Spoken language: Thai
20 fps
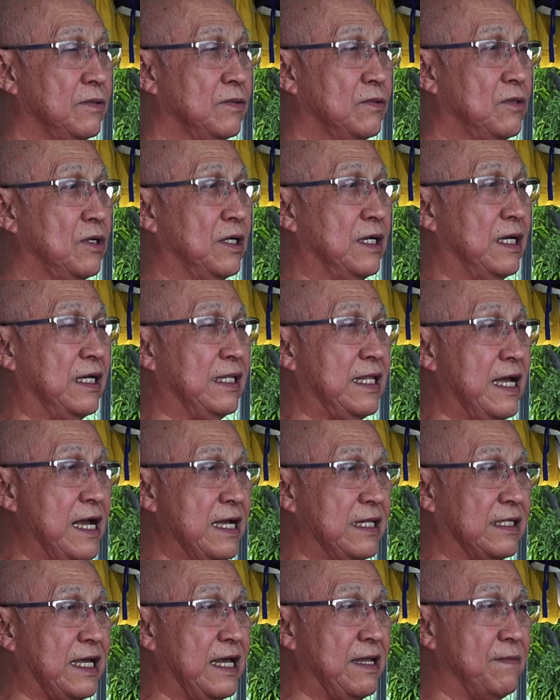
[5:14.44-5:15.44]
จนกระทั่ง
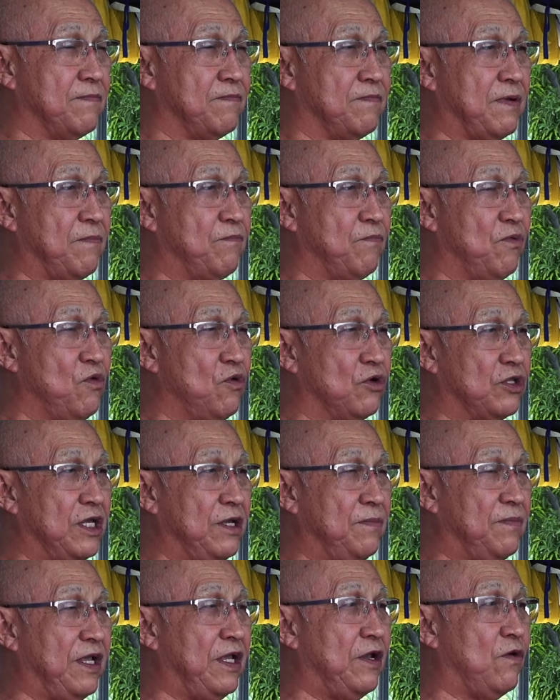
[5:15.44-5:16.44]
ท่านเป็นผู้ที่
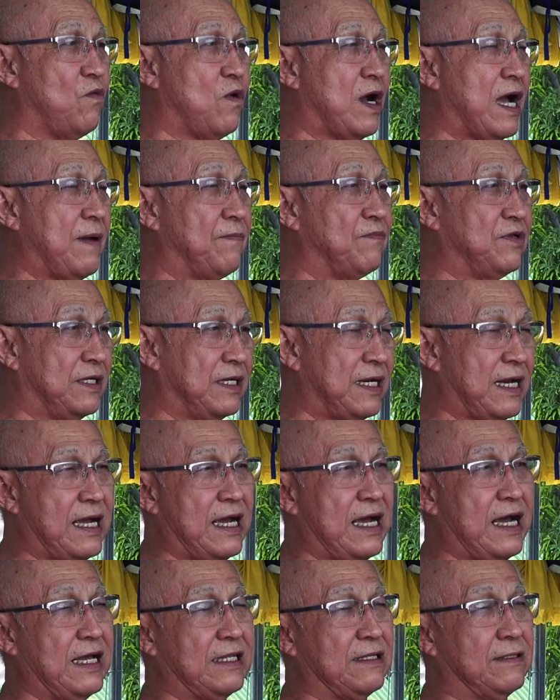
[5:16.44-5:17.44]
มีความฉ
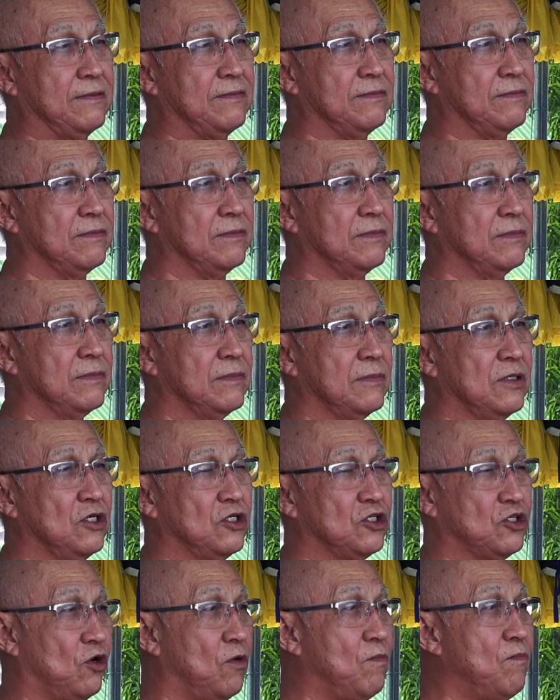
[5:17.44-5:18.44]
ลาด
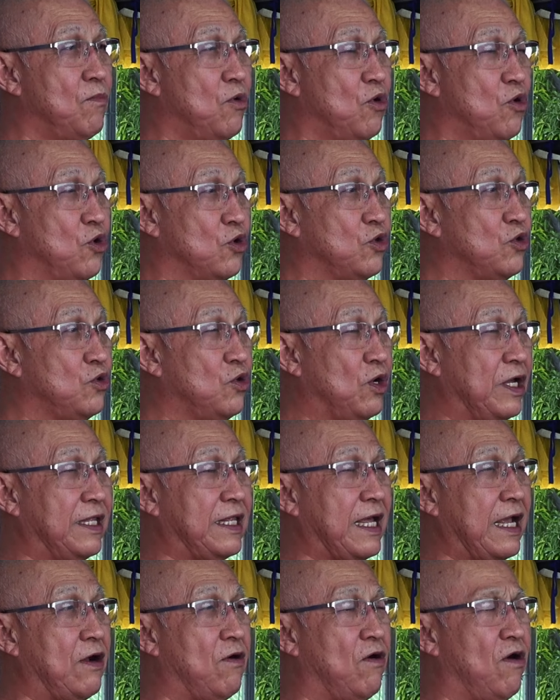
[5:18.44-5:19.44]
สมบูรณ์ด้วย
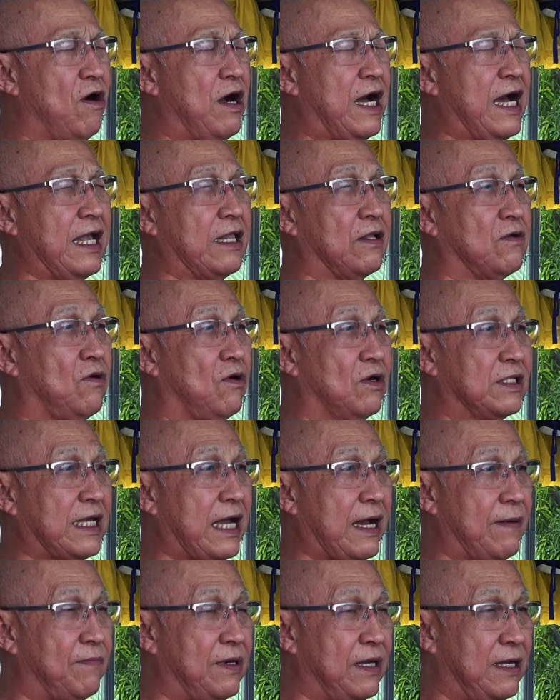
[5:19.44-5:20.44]
ในข้ออัดข้อธ
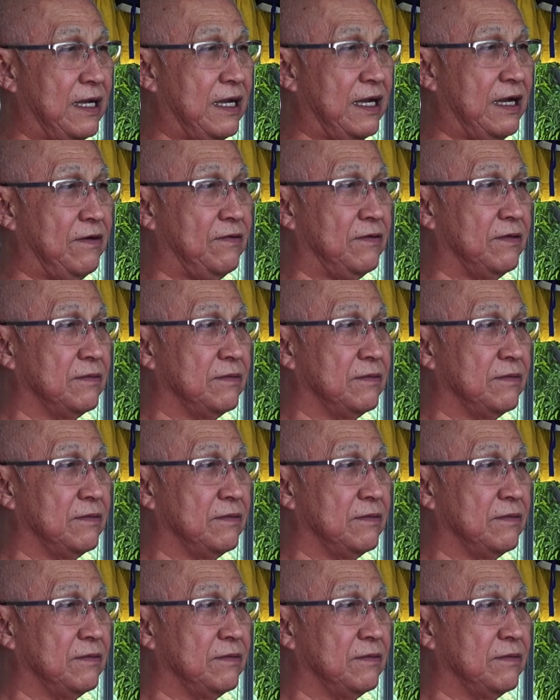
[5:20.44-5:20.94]
รรมแล้ว